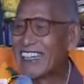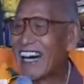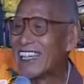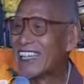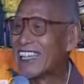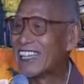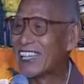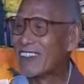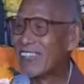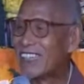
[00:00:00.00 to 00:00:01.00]
你看这个
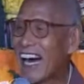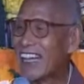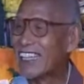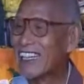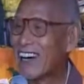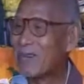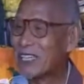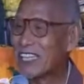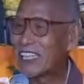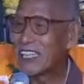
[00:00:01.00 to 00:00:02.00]
幸运大是了
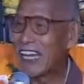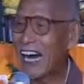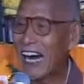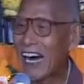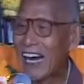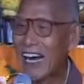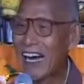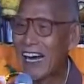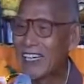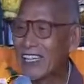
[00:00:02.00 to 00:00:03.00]
不起呀！
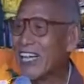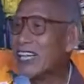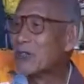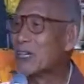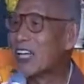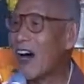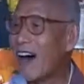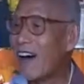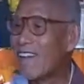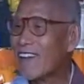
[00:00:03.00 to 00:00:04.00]
谁能做
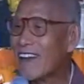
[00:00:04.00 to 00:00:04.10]
到？